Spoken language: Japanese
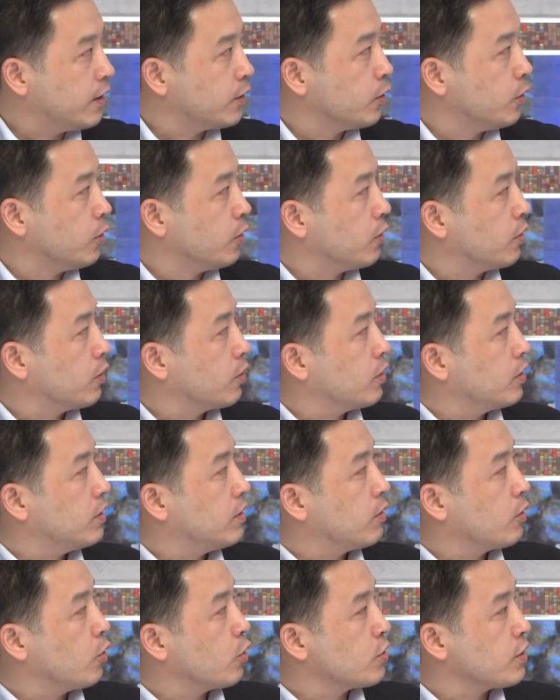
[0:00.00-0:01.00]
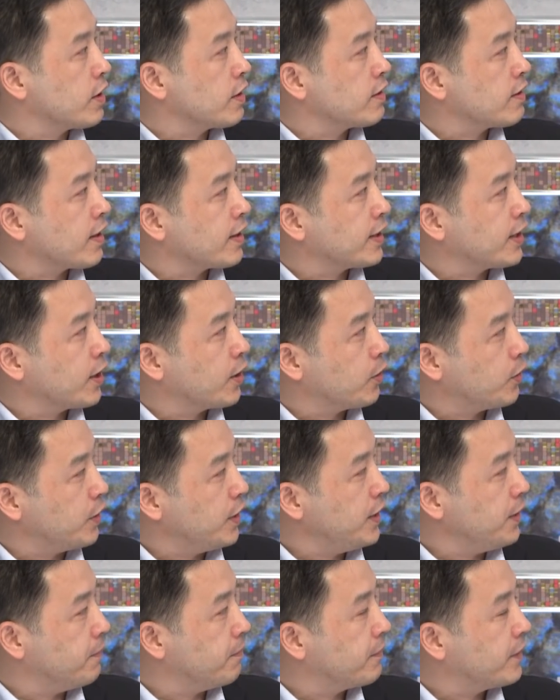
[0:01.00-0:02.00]
あのご指摘されたよう
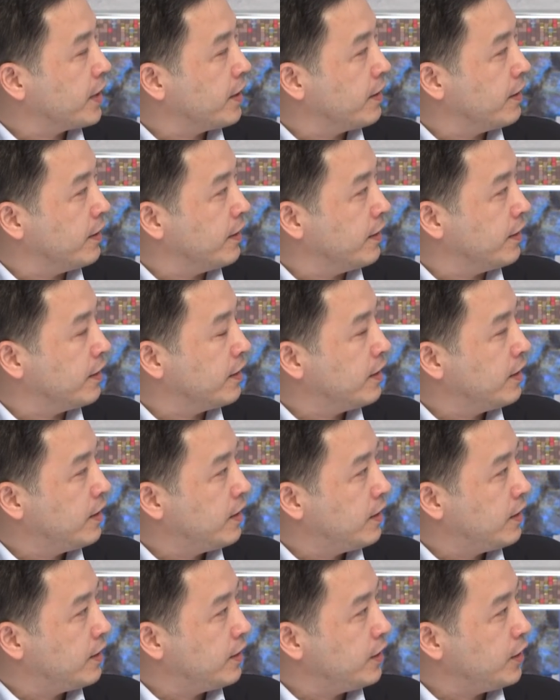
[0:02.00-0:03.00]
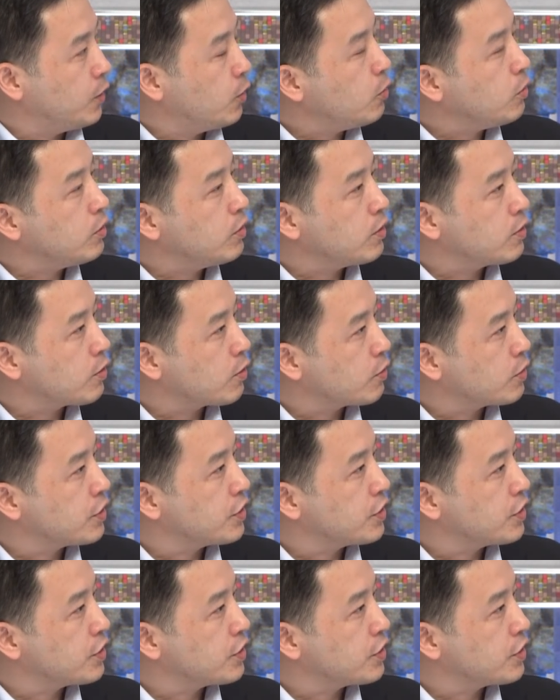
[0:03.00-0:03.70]
に、えー、日本のその